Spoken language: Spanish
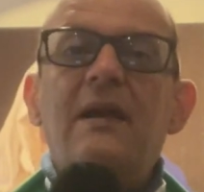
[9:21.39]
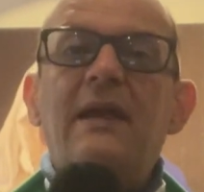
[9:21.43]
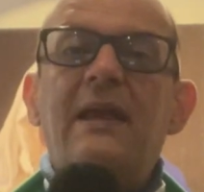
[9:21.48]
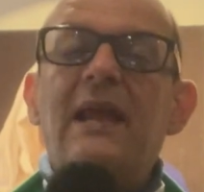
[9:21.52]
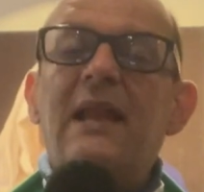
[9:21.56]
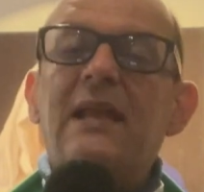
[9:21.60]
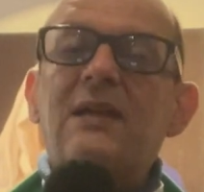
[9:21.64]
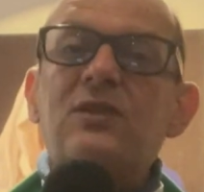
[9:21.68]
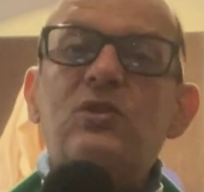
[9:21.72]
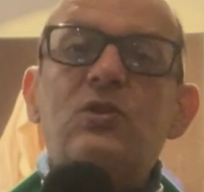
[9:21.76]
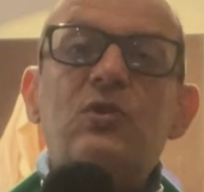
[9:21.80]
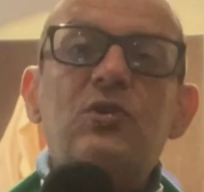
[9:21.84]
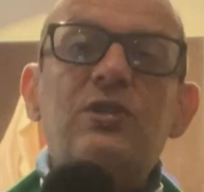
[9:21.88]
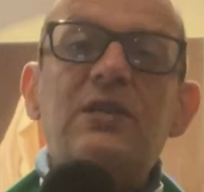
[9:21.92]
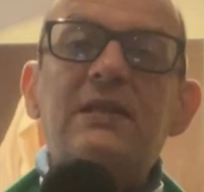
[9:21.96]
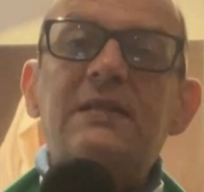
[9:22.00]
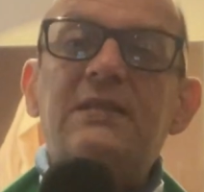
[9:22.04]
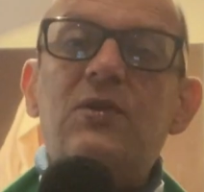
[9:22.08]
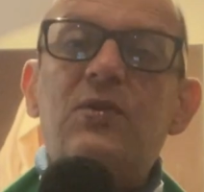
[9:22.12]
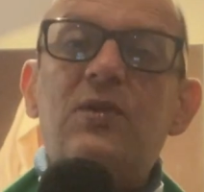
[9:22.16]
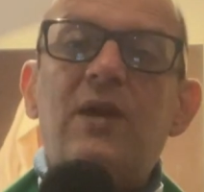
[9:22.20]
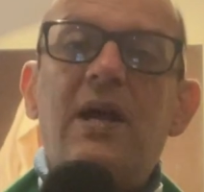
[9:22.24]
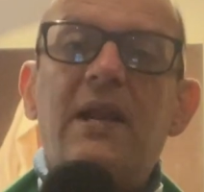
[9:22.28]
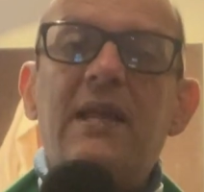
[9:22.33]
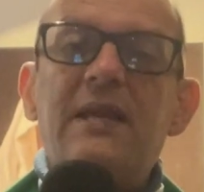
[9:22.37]
que las cosas
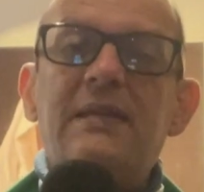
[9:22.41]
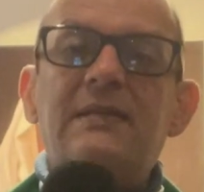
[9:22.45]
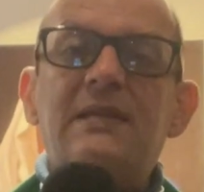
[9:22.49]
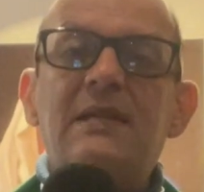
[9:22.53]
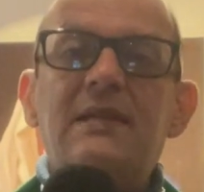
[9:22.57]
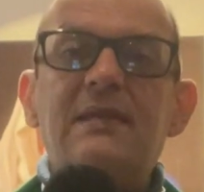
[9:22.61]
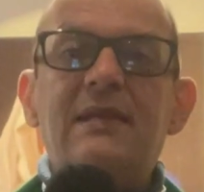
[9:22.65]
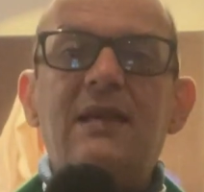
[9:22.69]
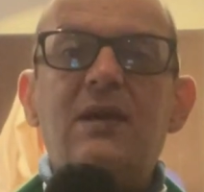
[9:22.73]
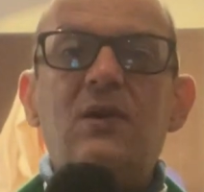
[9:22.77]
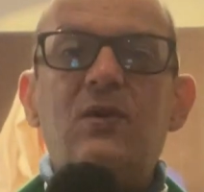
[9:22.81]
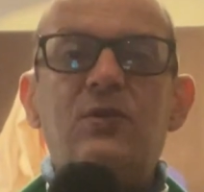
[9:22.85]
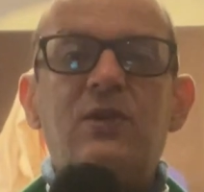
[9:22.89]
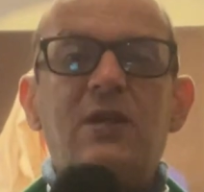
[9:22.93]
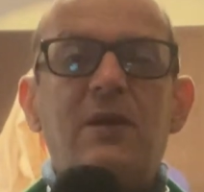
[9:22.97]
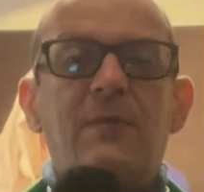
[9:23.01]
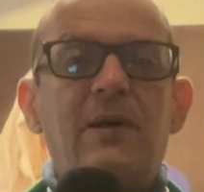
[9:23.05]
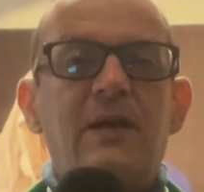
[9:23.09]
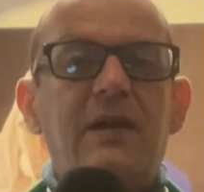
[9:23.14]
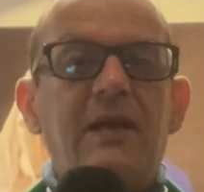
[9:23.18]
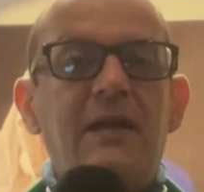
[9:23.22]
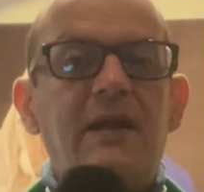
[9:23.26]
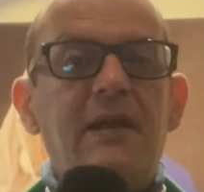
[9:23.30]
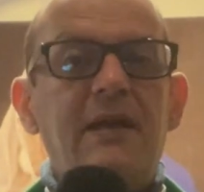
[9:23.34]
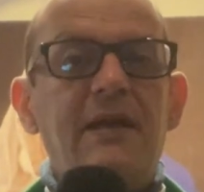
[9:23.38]
se organicen de otra
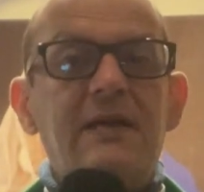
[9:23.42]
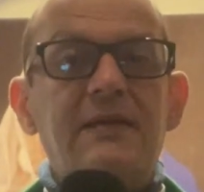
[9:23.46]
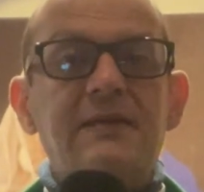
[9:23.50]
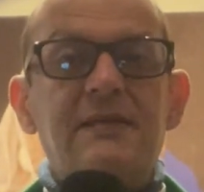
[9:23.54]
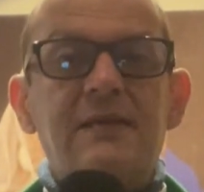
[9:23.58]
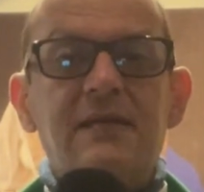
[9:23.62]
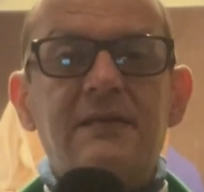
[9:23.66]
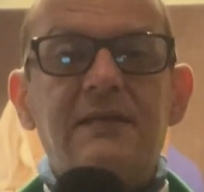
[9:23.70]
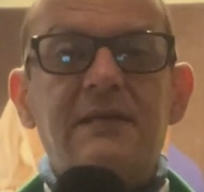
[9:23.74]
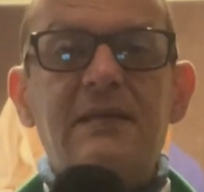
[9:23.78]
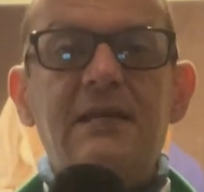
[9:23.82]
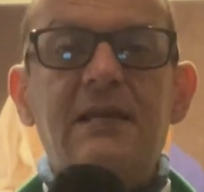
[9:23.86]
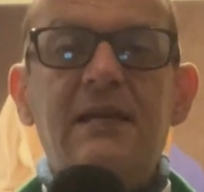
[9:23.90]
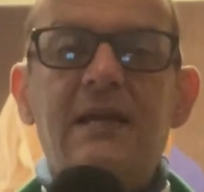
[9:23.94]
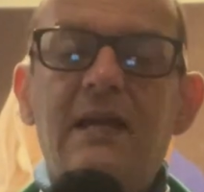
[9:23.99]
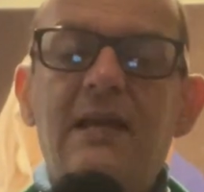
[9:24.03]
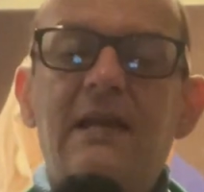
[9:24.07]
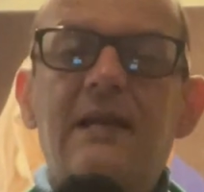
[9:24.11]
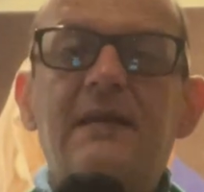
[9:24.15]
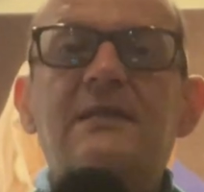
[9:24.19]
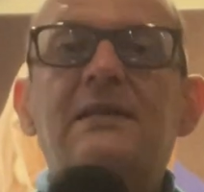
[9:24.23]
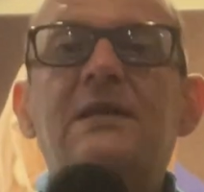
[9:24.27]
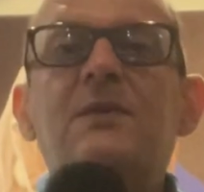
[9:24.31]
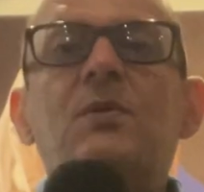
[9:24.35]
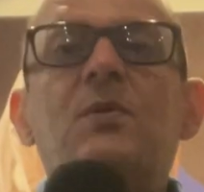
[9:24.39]
manera. Y es así
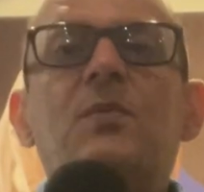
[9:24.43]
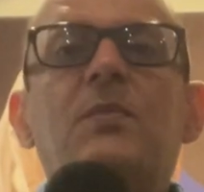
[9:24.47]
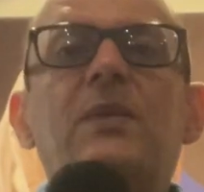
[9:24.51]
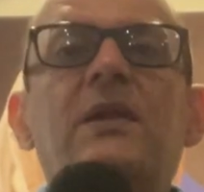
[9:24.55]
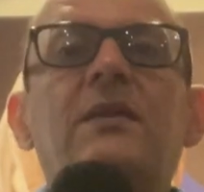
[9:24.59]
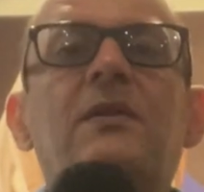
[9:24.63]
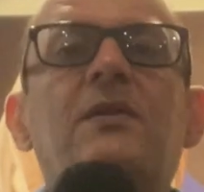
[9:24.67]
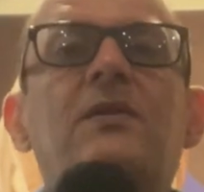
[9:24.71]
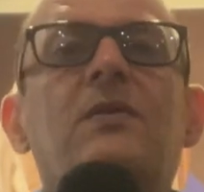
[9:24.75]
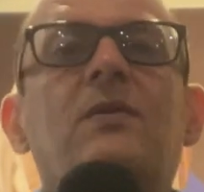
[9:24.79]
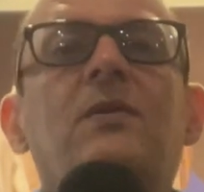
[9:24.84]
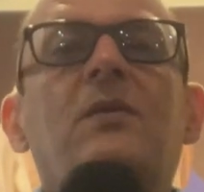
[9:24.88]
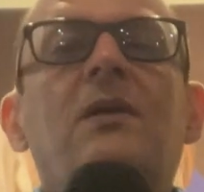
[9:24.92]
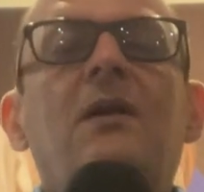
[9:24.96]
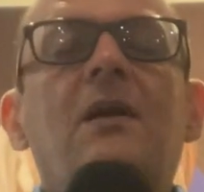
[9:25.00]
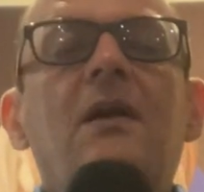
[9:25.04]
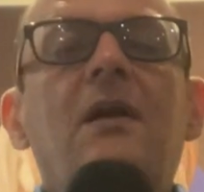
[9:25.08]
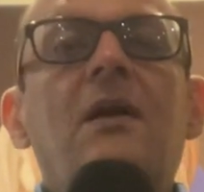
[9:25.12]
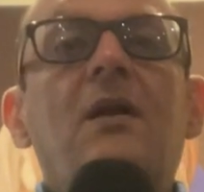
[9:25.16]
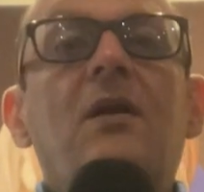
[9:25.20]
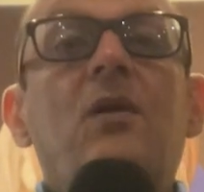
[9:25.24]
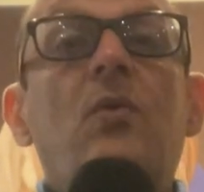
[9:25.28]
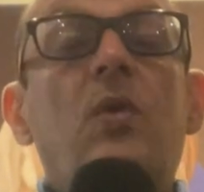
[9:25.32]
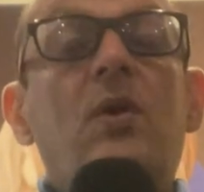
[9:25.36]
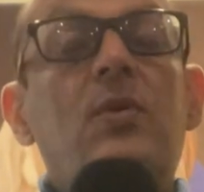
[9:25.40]
en ese momento
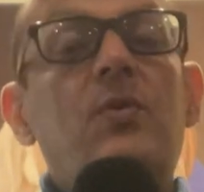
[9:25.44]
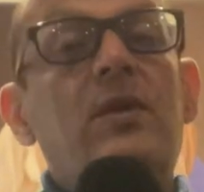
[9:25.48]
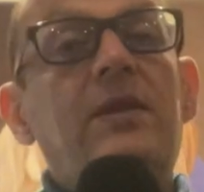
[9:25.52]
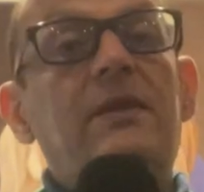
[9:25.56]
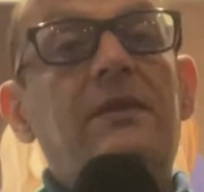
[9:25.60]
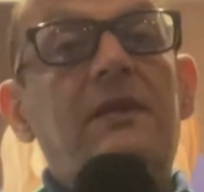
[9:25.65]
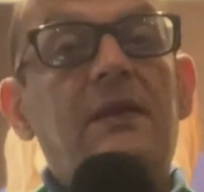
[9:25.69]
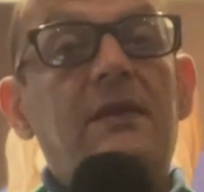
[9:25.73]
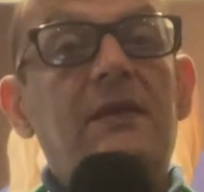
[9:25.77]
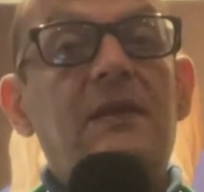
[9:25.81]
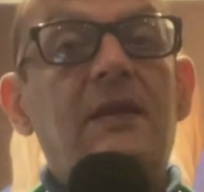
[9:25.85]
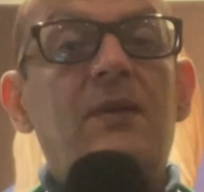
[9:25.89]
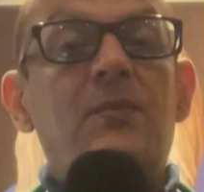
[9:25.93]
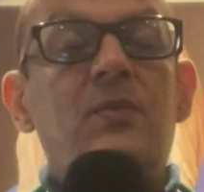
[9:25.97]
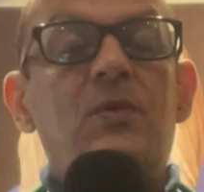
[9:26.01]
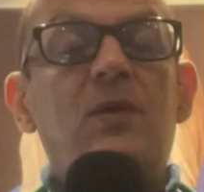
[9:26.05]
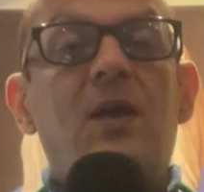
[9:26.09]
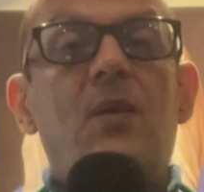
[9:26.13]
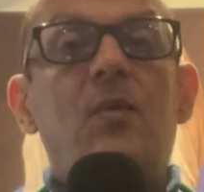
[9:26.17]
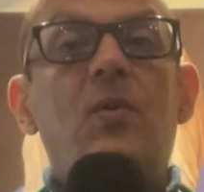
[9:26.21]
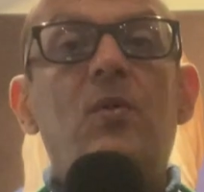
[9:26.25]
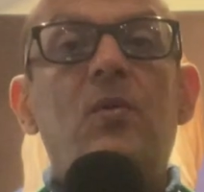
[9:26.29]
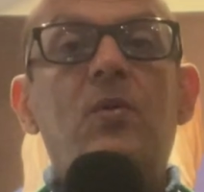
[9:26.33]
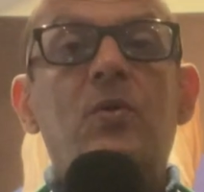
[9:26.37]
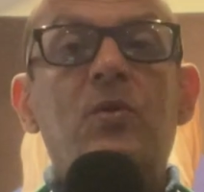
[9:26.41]
cuando entendemos
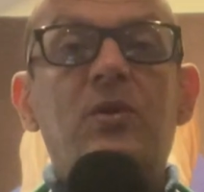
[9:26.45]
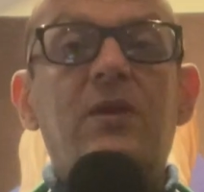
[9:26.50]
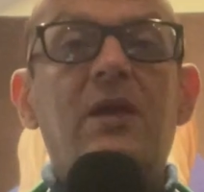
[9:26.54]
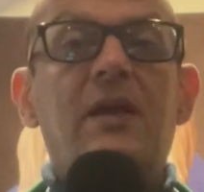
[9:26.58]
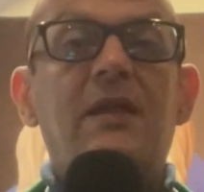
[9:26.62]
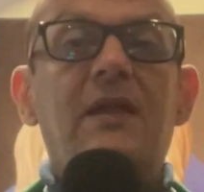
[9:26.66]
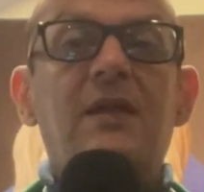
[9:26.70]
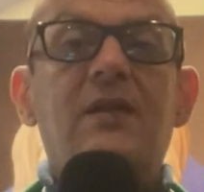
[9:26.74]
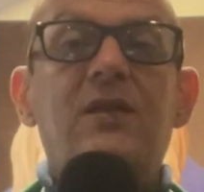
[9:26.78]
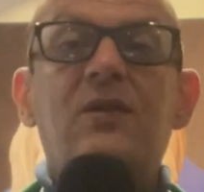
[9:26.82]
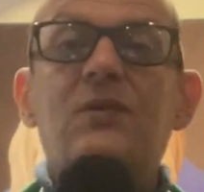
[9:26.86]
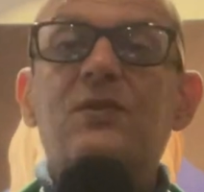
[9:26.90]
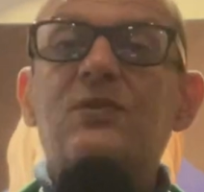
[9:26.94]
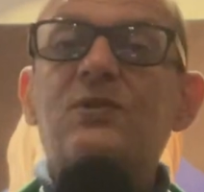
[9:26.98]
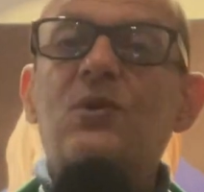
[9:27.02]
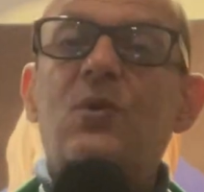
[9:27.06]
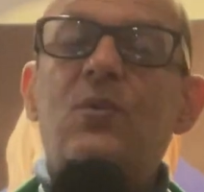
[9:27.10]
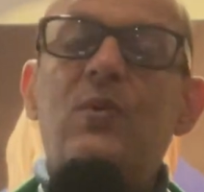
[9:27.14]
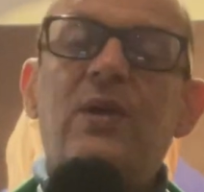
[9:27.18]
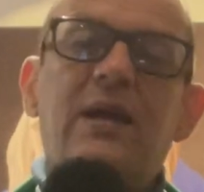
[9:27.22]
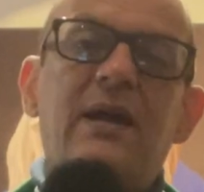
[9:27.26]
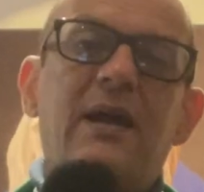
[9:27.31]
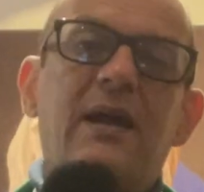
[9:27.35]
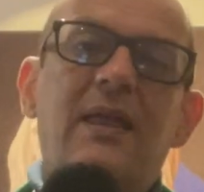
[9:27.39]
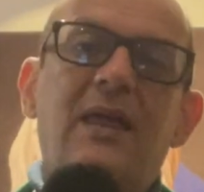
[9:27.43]
la voluntad de Dios
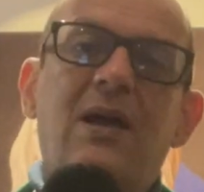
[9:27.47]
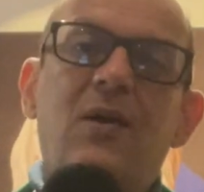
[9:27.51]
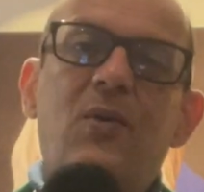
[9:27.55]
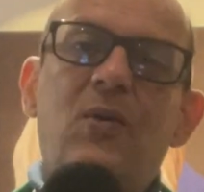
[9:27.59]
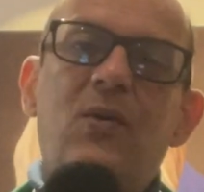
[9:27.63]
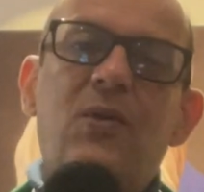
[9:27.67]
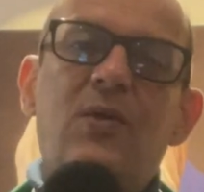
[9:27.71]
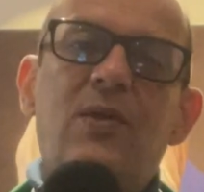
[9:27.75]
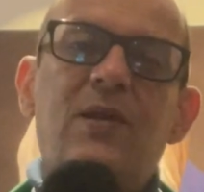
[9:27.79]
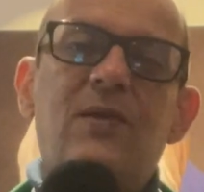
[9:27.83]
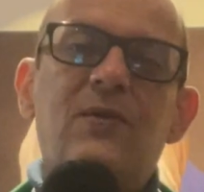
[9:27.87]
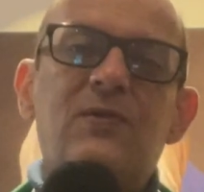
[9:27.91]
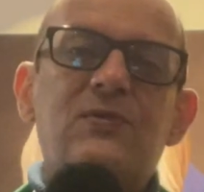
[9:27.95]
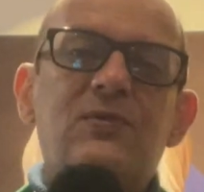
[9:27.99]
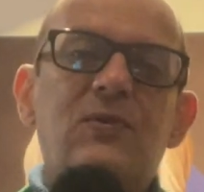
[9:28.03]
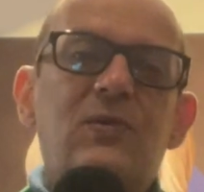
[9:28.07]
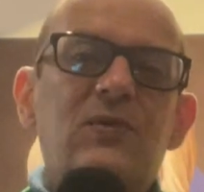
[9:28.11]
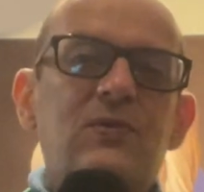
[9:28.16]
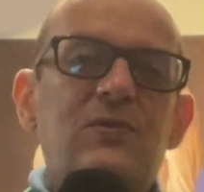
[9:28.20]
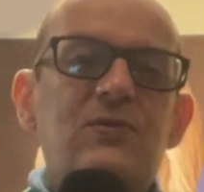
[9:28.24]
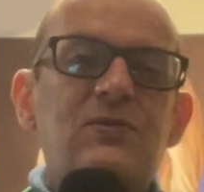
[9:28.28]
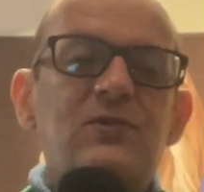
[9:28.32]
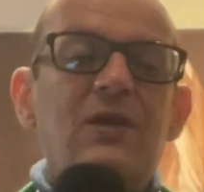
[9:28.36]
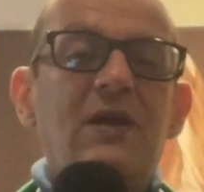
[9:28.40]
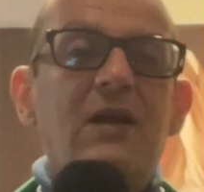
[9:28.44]
sobre cada uno de
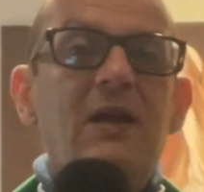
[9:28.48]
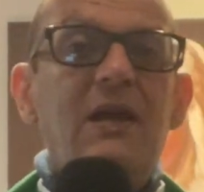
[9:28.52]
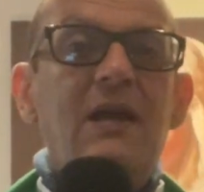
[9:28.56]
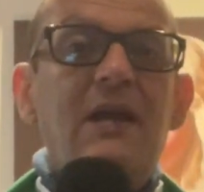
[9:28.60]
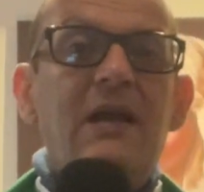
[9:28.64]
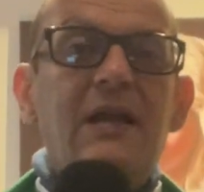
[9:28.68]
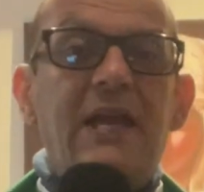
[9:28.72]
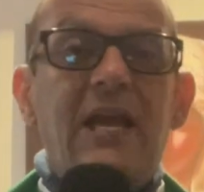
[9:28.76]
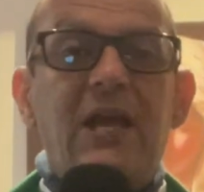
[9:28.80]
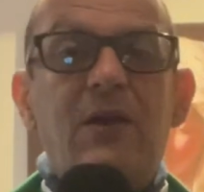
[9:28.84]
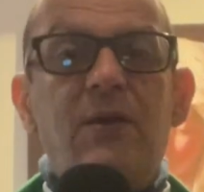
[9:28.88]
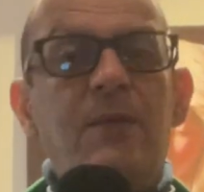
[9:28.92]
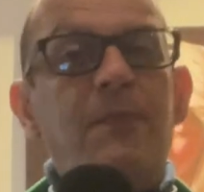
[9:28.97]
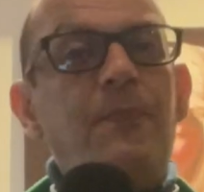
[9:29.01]
nosotros. Que no